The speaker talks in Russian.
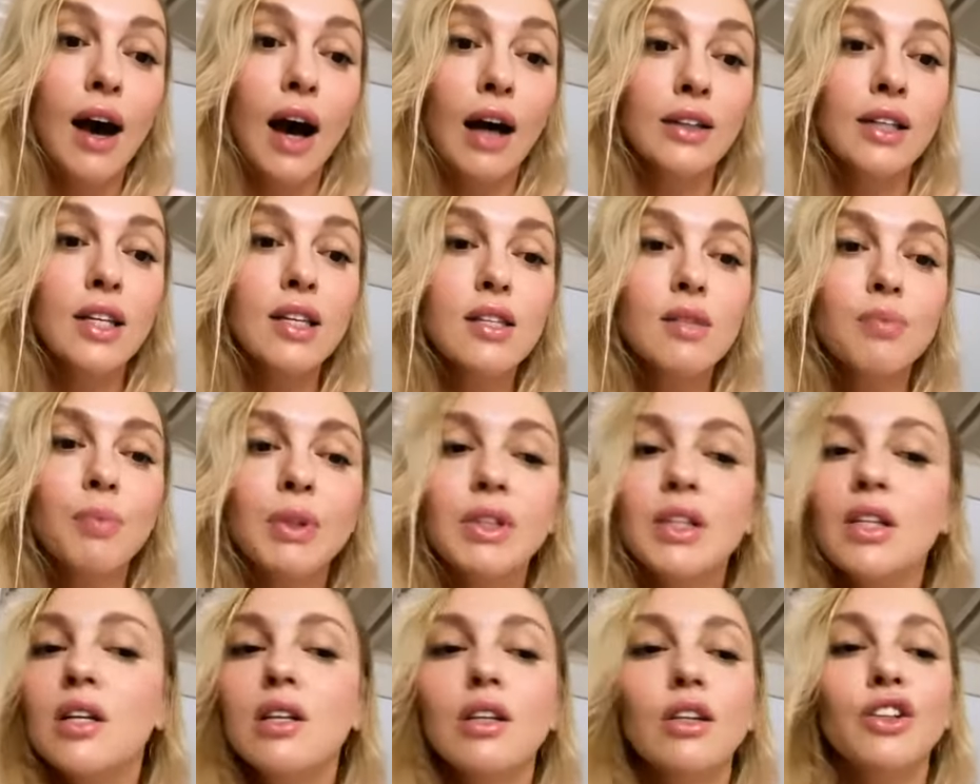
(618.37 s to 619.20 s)
Она
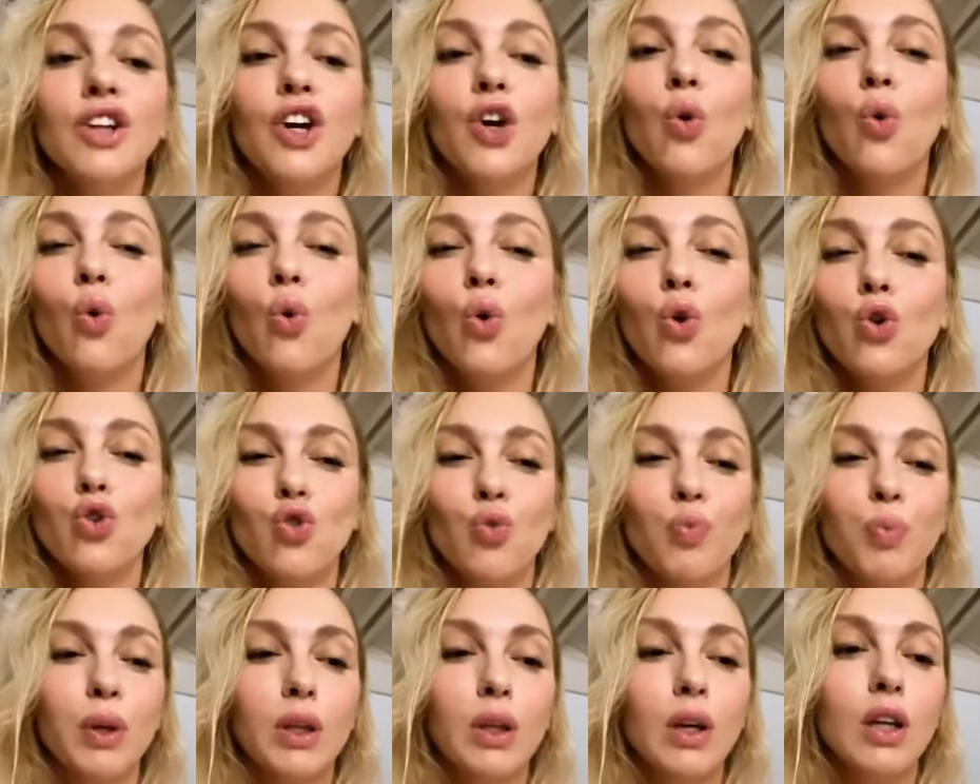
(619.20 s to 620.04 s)
смотрела на
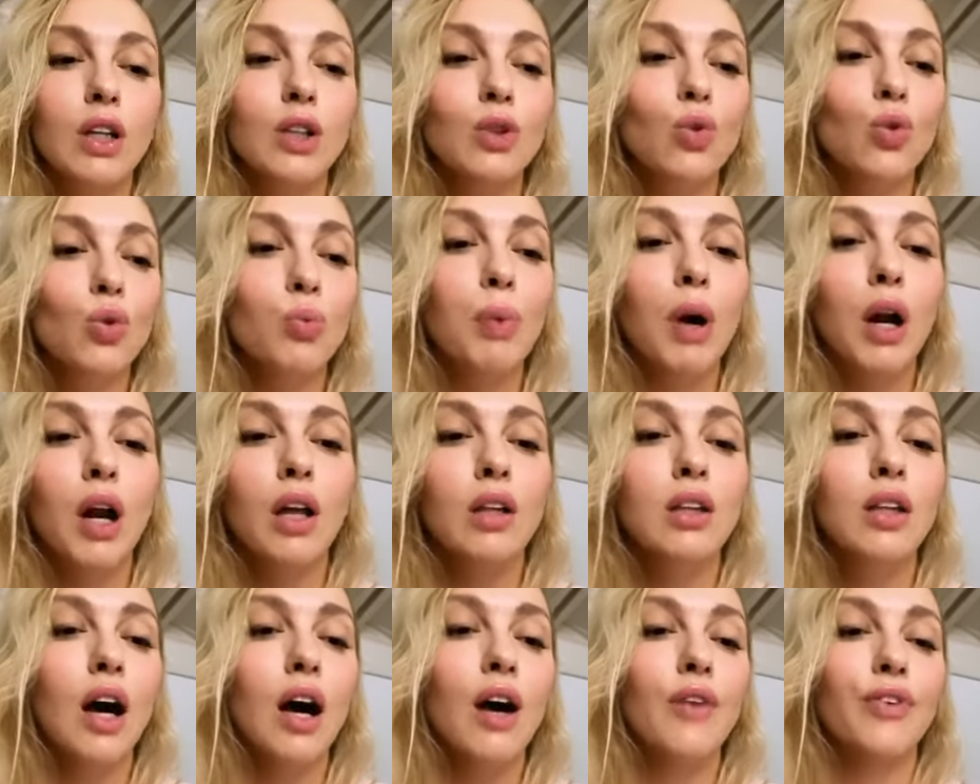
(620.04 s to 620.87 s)
кожу, подкрытую
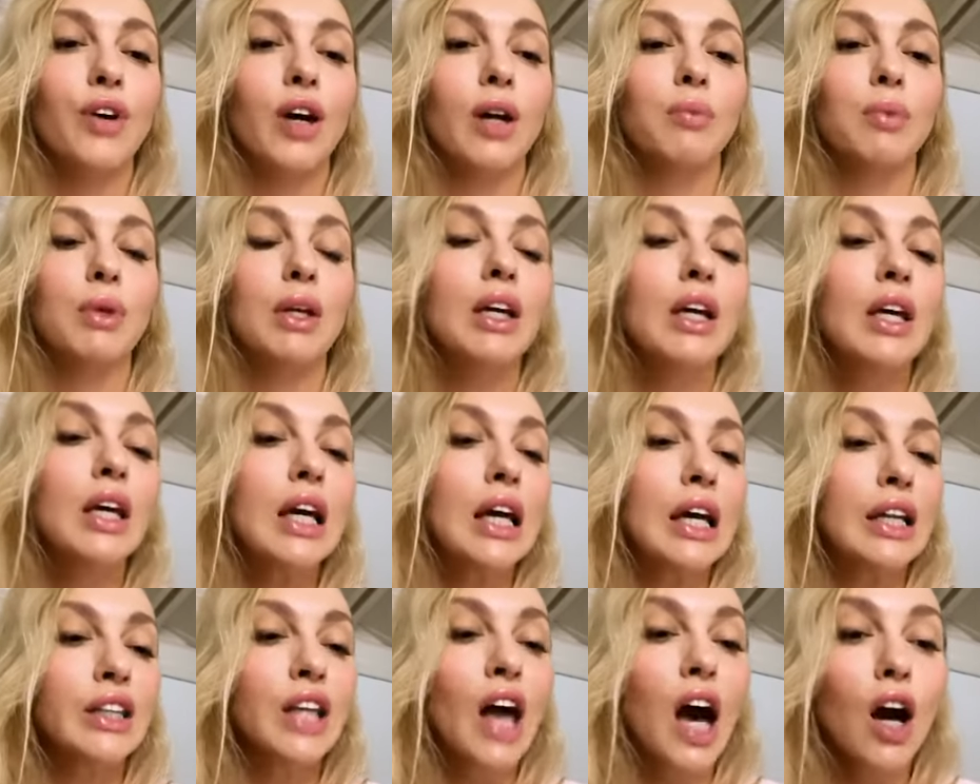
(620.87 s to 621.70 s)
бородавками,
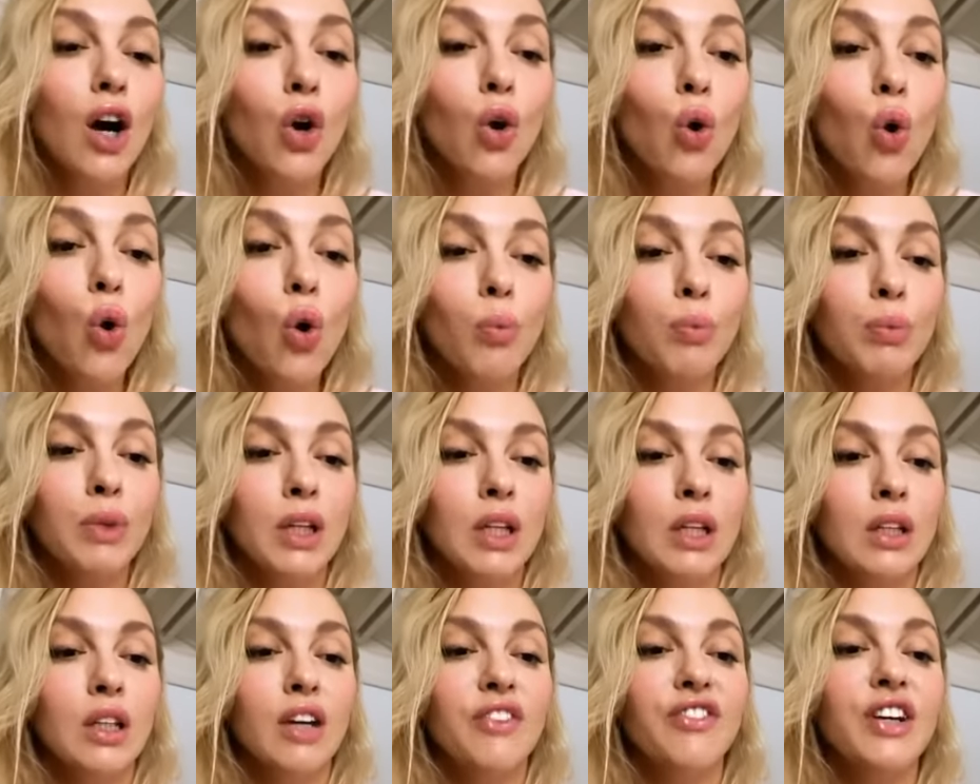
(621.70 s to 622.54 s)
на
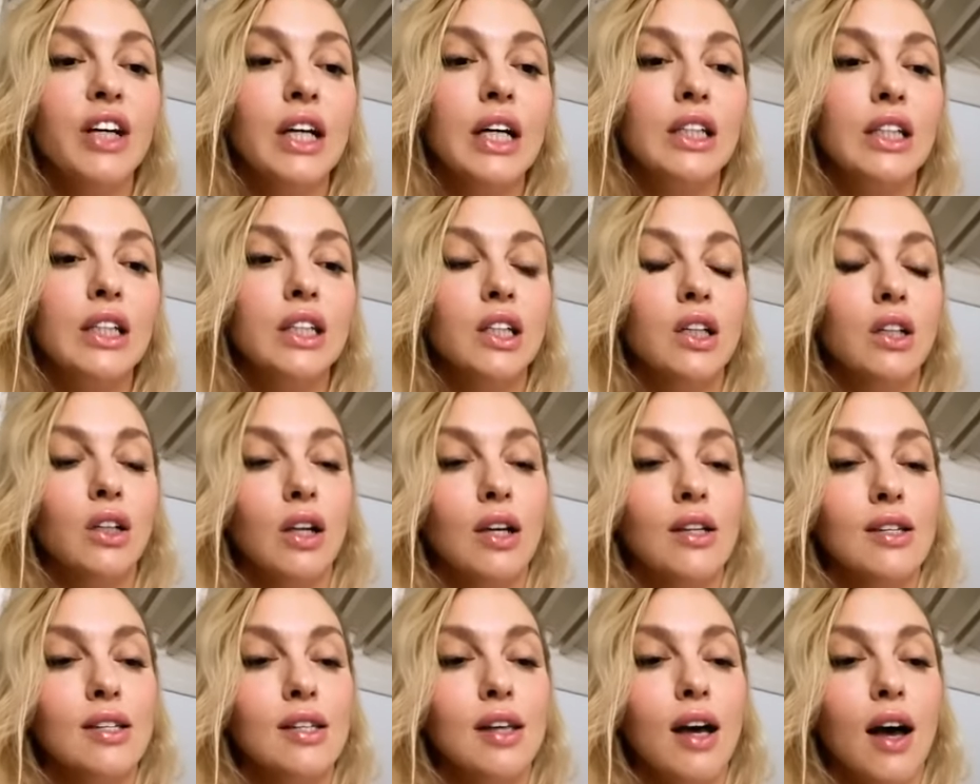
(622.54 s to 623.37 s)
огромные, на выкате
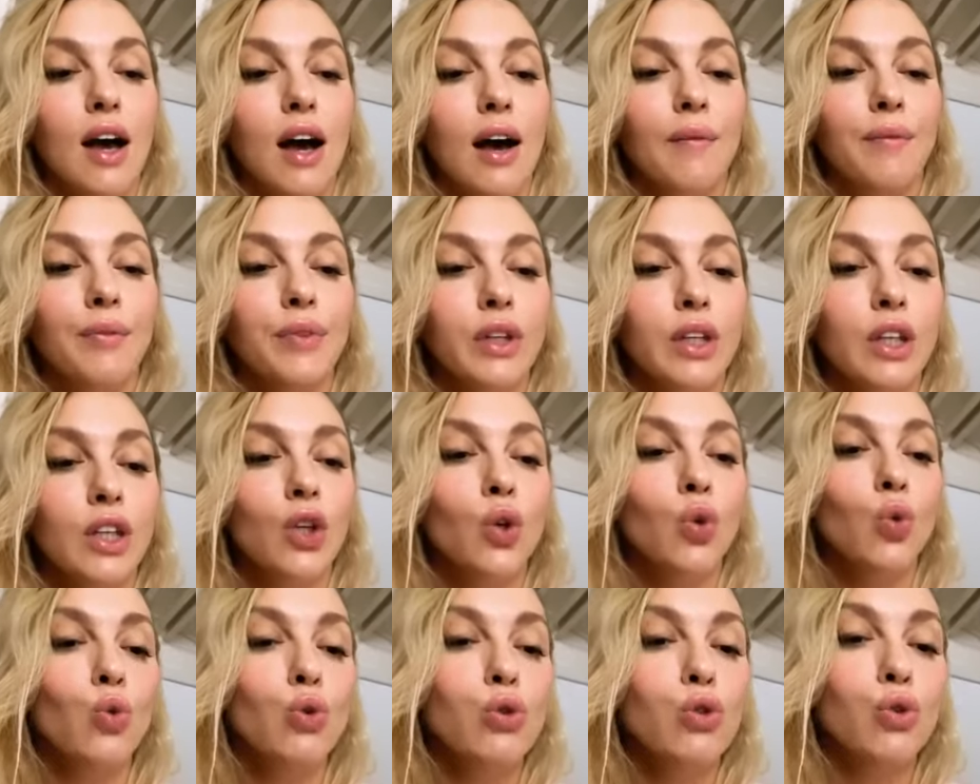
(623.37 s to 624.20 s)
глаза
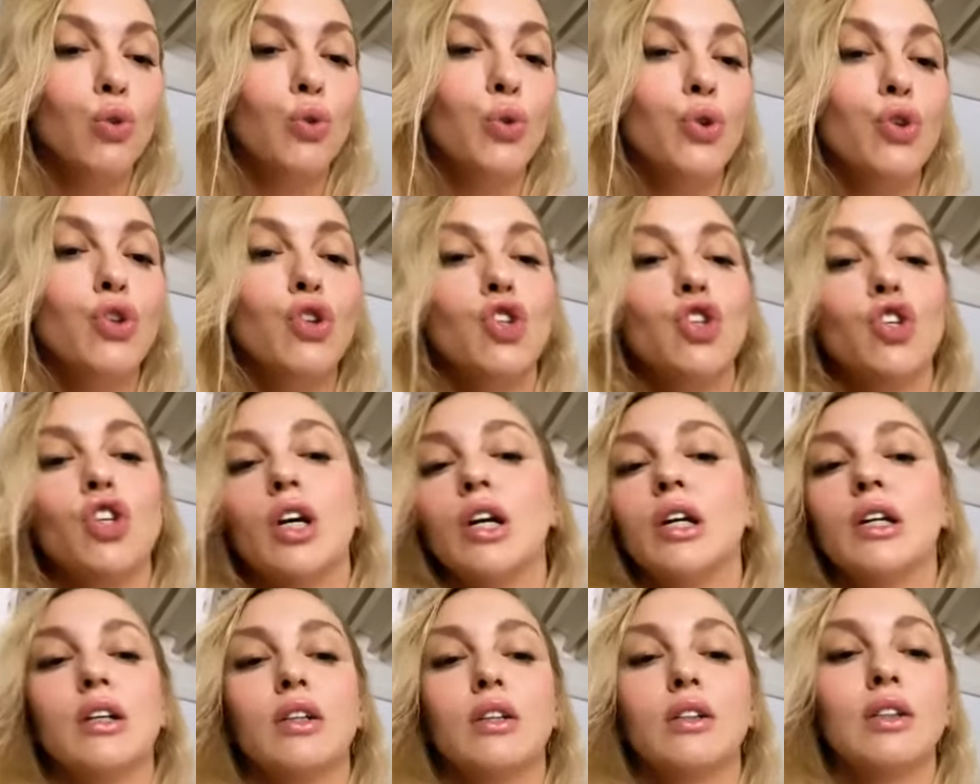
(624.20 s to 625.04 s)
и узкую
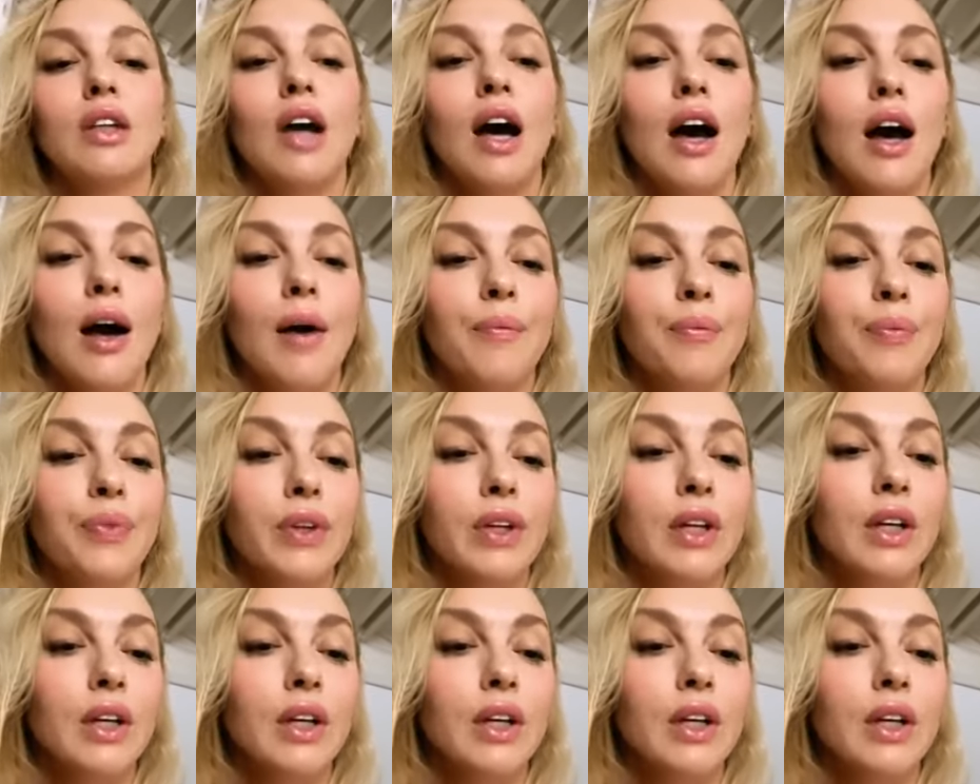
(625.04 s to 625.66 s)
щель рта,